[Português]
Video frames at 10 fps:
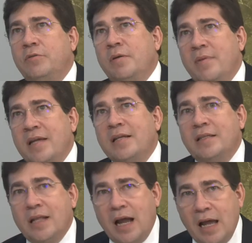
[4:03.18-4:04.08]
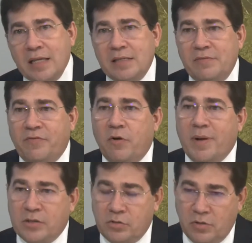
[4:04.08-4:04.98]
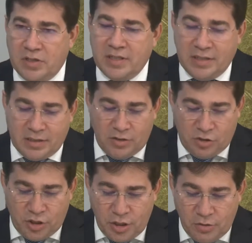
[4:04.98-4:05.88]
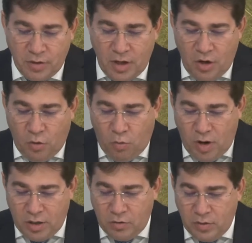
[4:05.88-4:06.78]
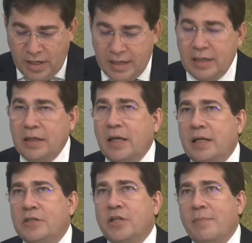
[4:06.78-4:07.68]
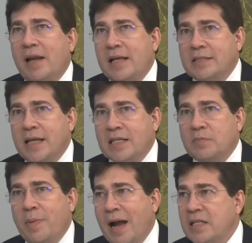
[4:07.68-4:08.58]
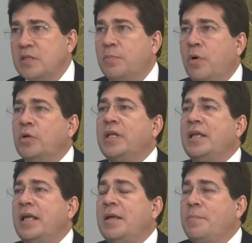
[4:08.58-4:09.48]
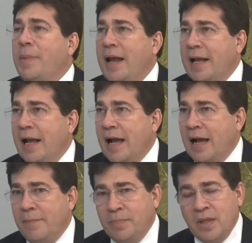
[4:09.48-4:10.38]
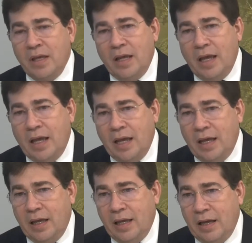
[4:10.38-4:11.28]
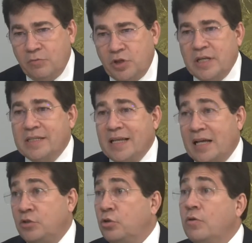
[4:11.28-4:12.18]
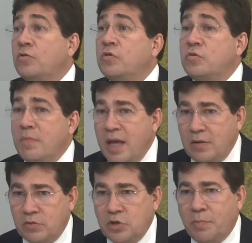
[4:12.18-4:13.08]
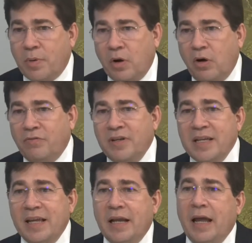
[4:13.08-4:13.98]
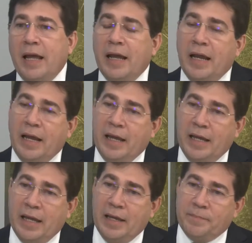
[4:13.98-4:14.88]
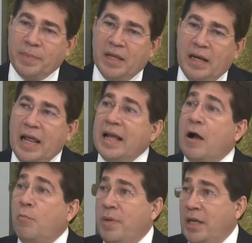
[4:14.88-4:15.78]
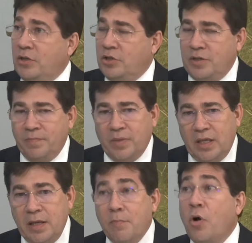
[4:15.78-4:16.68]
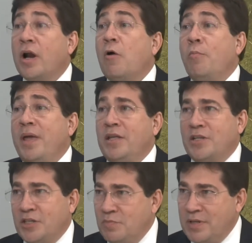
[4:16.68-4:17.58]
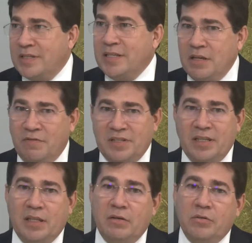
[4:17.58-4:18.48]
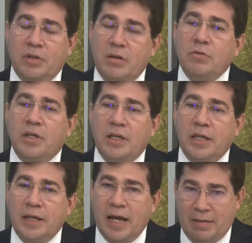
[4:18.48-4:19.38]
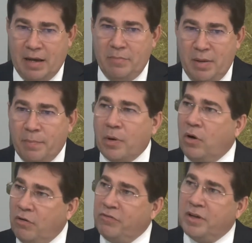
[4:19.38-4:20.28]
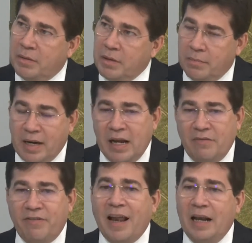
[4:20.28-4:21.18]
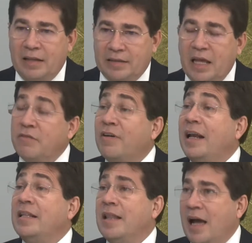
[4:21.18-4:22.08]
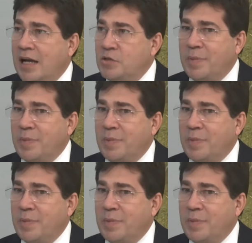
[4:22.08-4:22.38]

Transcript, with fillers: também ele traz informações nesse sentido quando ele, ele estabelece que as partes podem empregar, é, é, utilizar de todos os meios de prova é, é legalmente e moralmente admissíveis. Então eu tenho que a, a minha prova para ela ter validade,